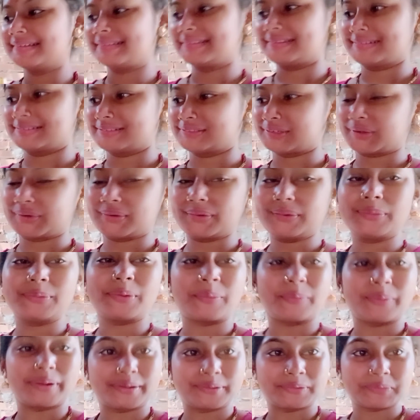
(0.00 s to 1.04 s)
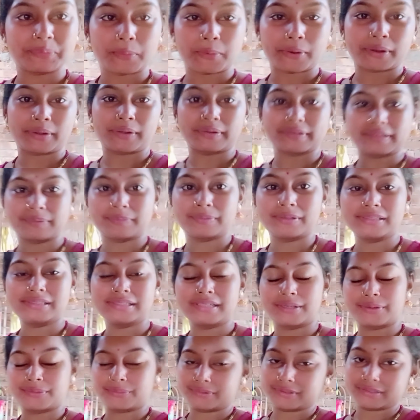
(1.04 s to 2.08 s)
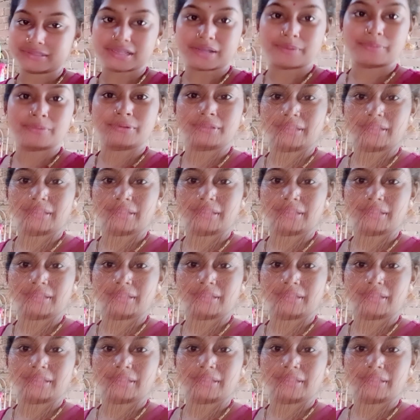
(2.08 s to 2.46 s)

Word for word: তো চলো আবার একটু পরে কথা বলছি এক্ষুনি যাবো